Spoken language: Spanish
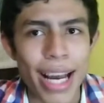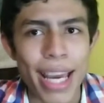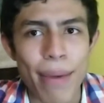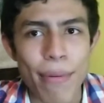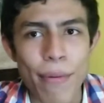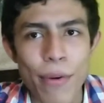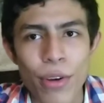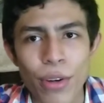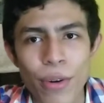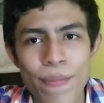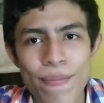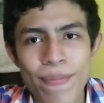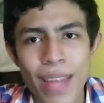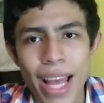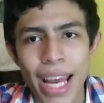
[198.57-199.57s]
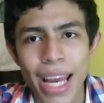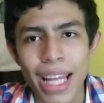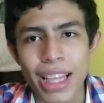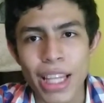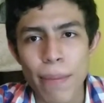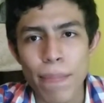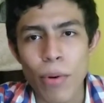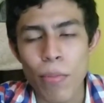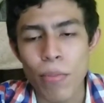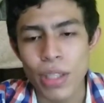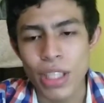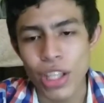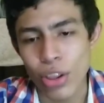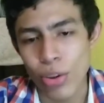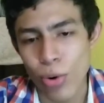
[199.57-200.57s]
la que vivió, ¿no? El tipo
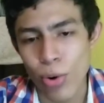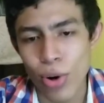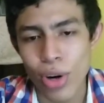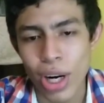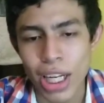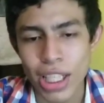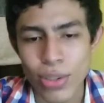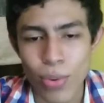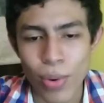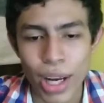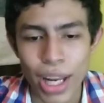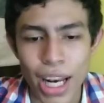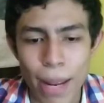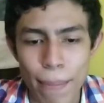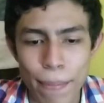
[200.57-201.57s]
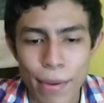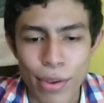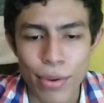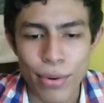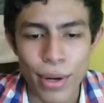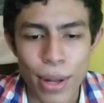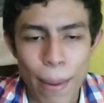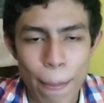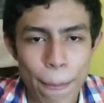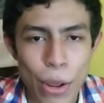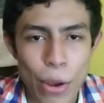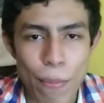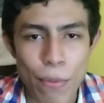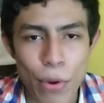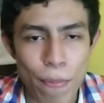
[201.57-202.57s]
pues entró a la escuela, empezó el
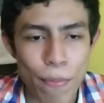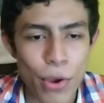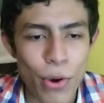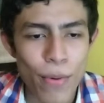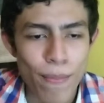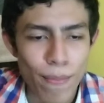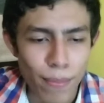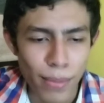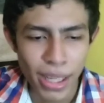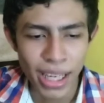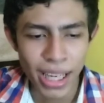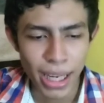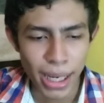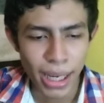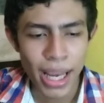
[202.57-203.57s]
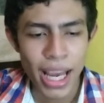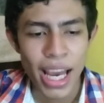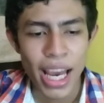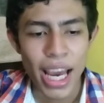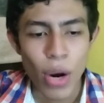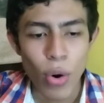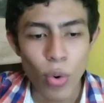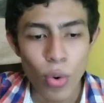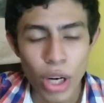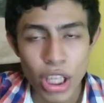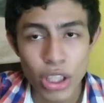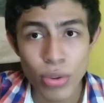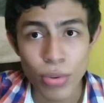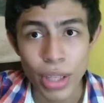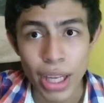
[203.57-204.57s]
piu piu piu. Un
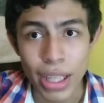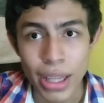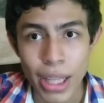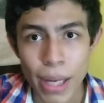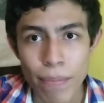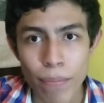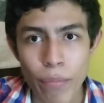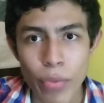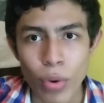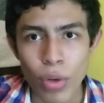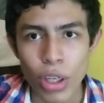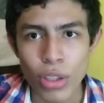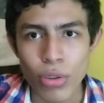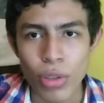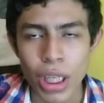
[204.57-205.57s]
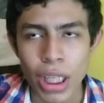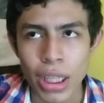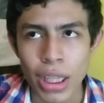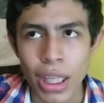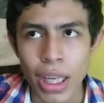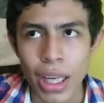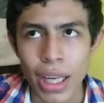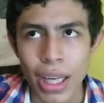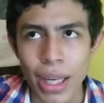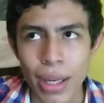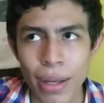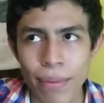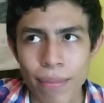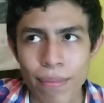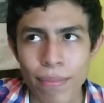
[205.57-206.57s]
estudiante, un
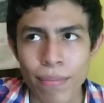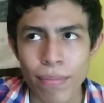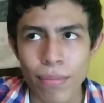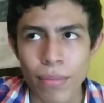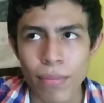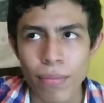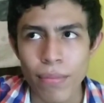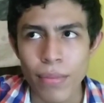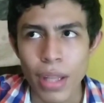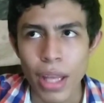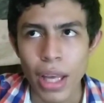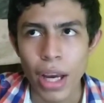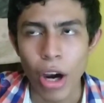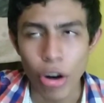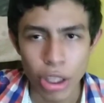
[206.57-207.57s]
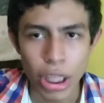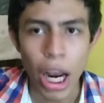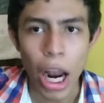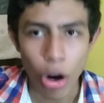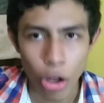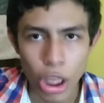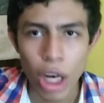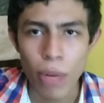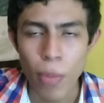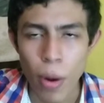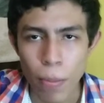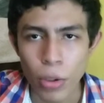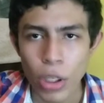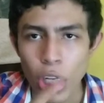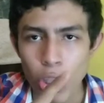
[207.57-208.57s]
estudiante mm, que ahorita, ahorita les voy a
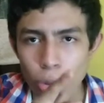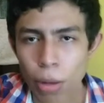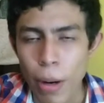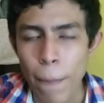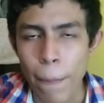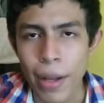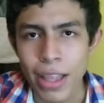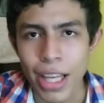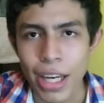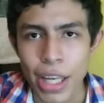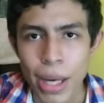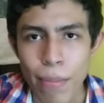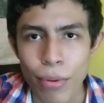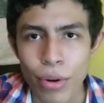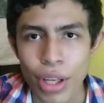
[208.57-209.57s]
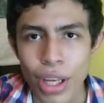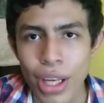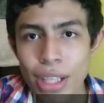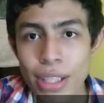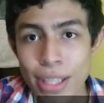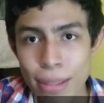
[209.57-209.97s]
poner el nombre en pantalla porque